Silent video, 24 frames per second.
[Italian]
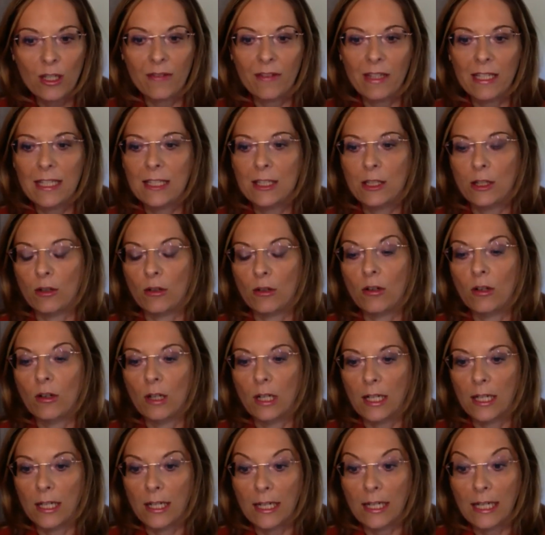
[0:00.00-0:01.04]
venissero
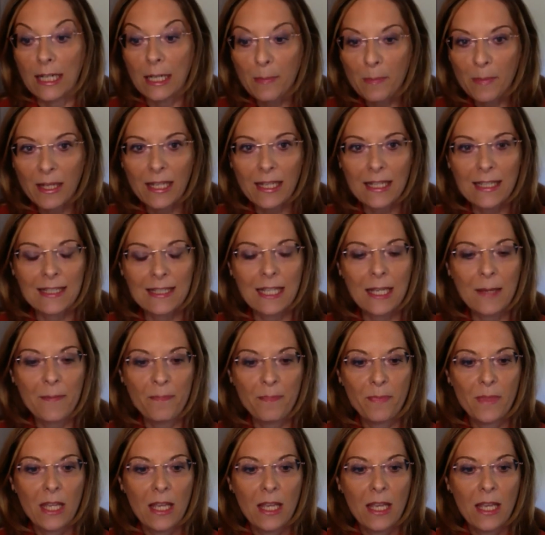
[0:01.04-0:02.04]
eh, riprese,